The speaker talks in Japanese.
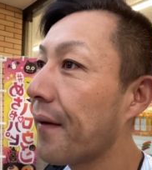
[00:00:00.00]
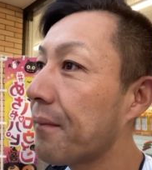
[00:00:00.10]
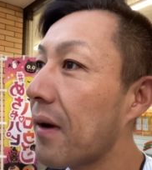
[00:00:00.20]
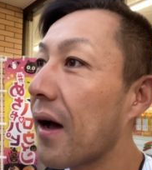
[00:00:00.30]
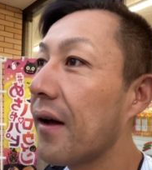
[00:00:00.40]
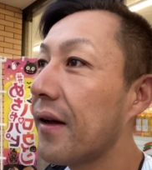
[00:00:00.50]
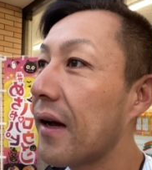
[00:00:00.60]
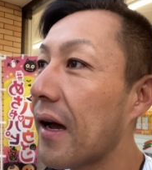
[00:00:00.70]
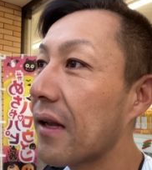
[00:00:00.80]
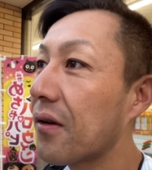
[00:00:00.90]
ま
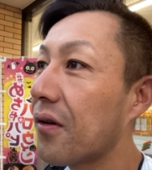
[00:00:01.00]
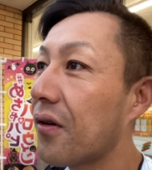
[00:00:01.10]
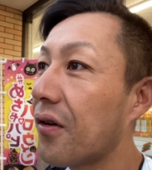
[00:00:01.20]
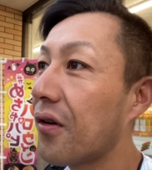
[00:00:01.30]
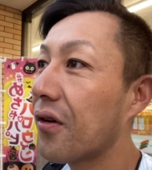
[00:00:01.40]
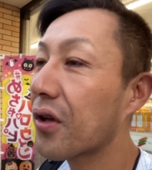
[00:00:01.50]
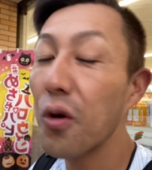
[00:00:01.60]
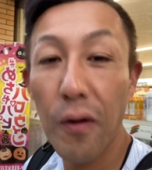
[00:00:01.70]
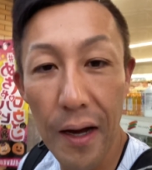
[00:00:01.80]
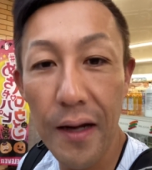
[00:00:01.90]
あ、あのー、
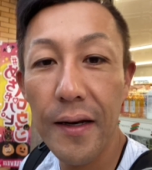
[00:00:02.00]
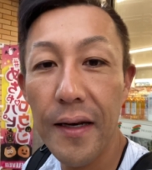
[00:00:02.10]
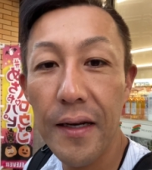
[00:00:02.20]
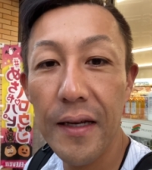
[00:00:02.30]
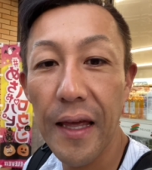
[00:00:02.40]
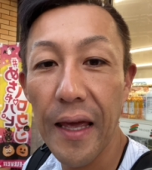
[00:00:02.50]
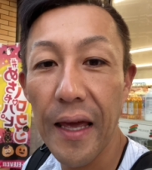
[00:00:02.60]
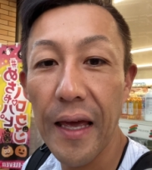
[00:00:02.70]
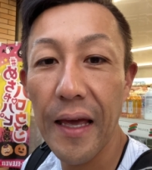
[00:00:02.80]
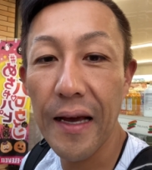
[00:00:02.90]
今日は、
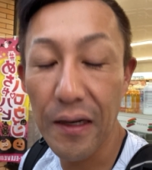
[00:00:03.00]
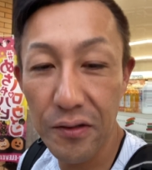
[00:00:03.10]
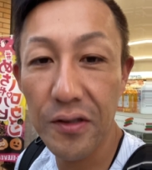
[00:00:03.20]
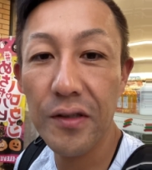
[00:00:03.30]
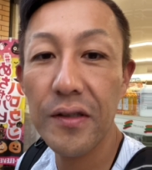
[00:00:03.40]
えー、軽く